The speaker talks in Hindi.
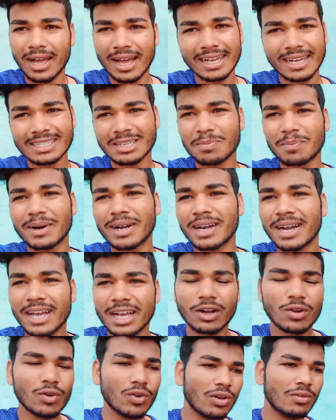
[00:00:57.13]
ऐसे पढ़ने
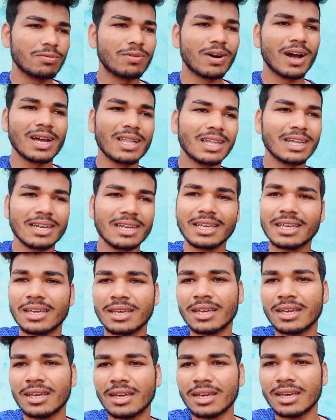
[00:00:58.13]
का कोई फ़ायदा नहीं
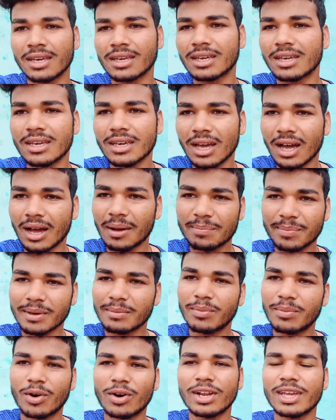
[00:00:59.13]
कि आपकी
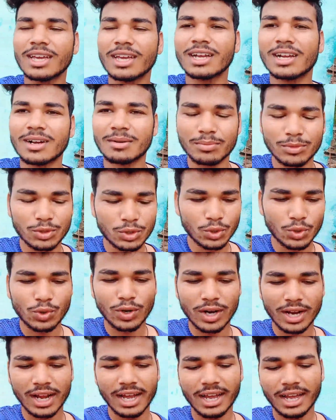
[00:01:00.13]
बॉडी
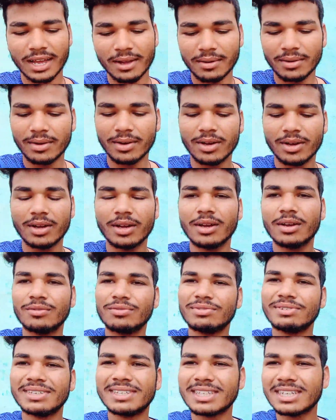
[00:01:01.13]
कमज़ोर है
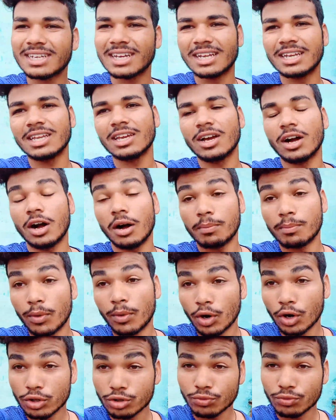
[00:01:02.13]
फिज़िकली आप
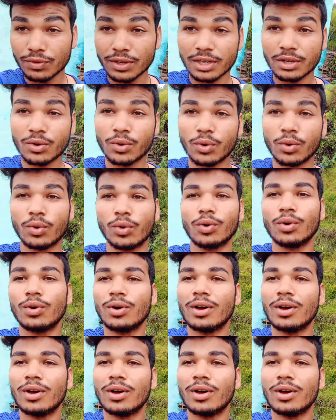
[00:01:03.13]
बहुत वीक हो